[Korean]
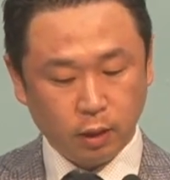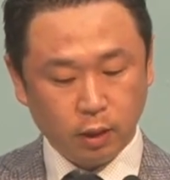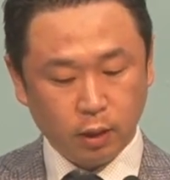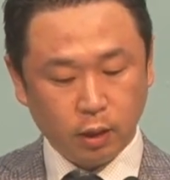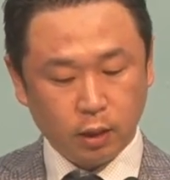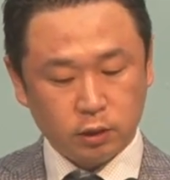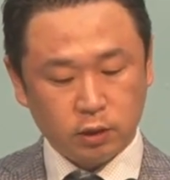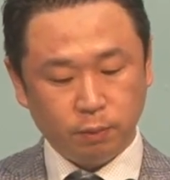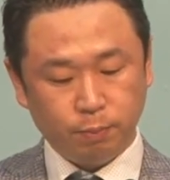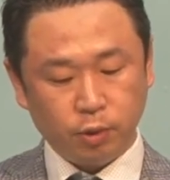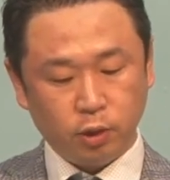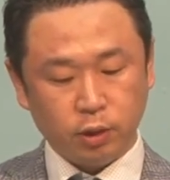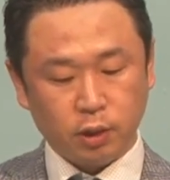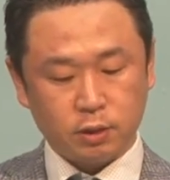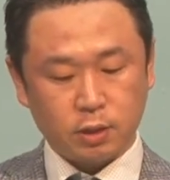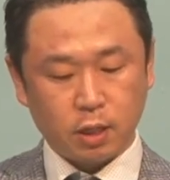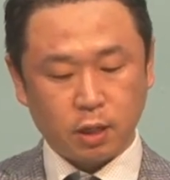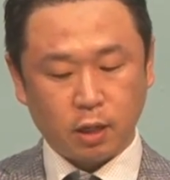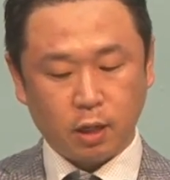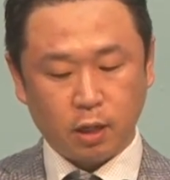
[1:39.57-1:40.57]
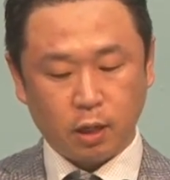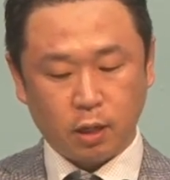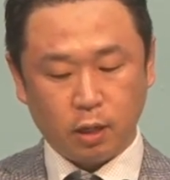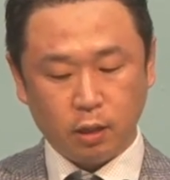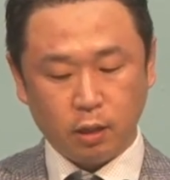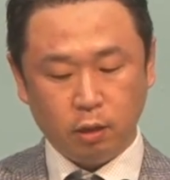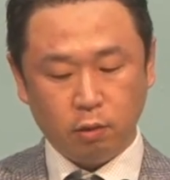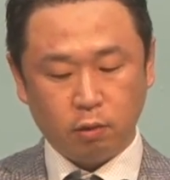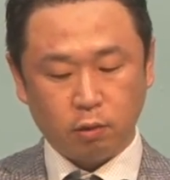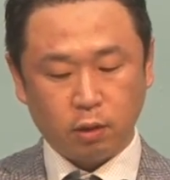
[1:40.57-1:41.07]
시편 기자가
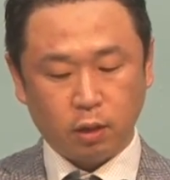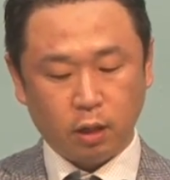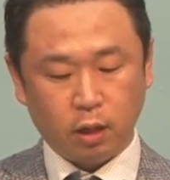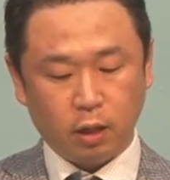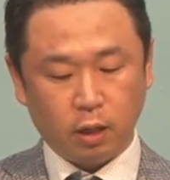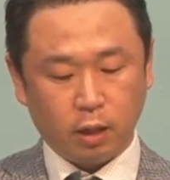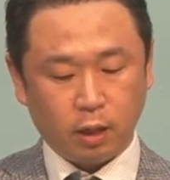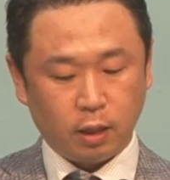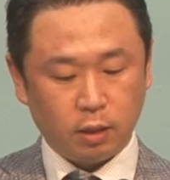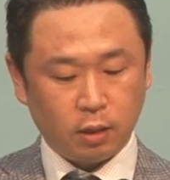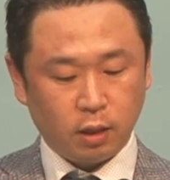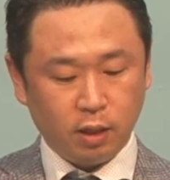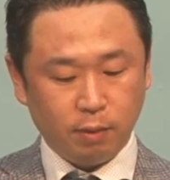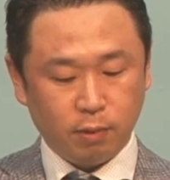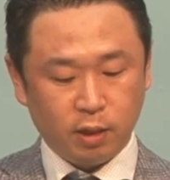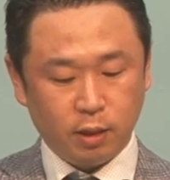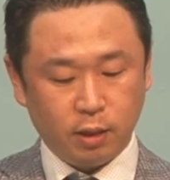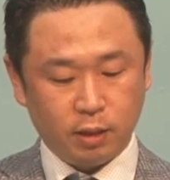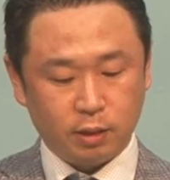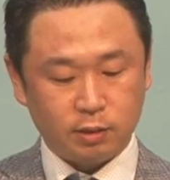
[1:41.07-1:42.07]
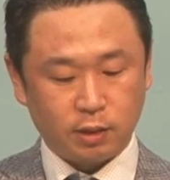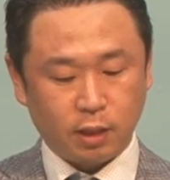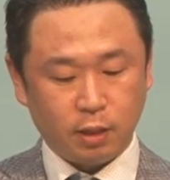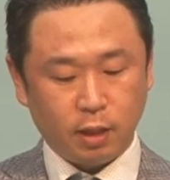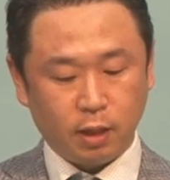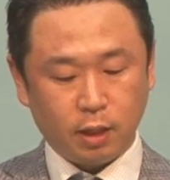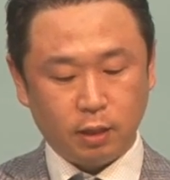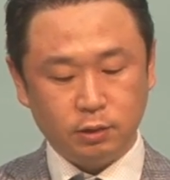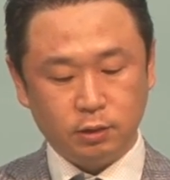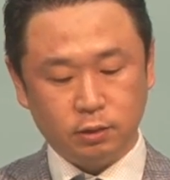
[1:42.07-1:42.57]
이렇게 하나님을
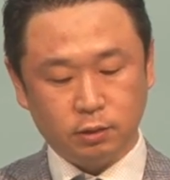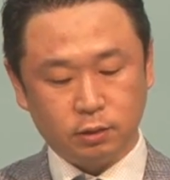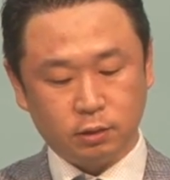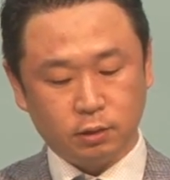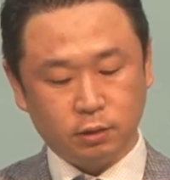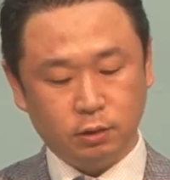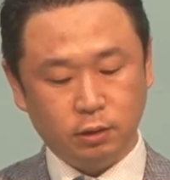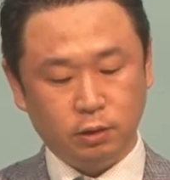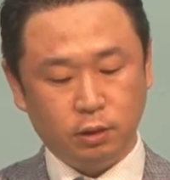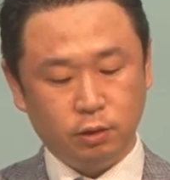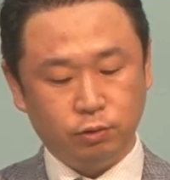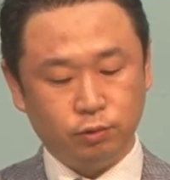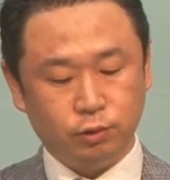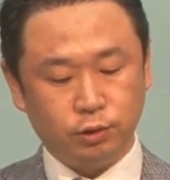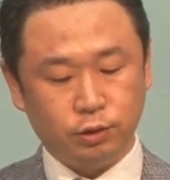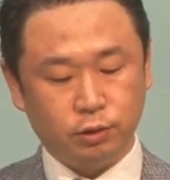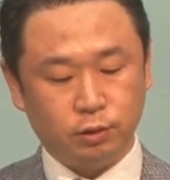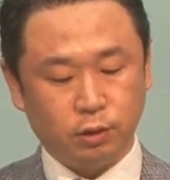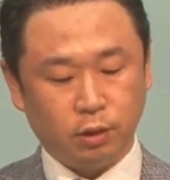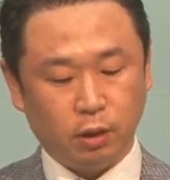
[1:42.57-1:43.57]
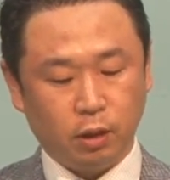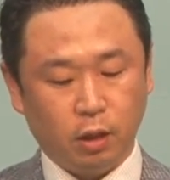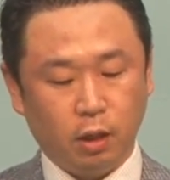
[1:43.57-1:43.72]
찬양하는 그 이유는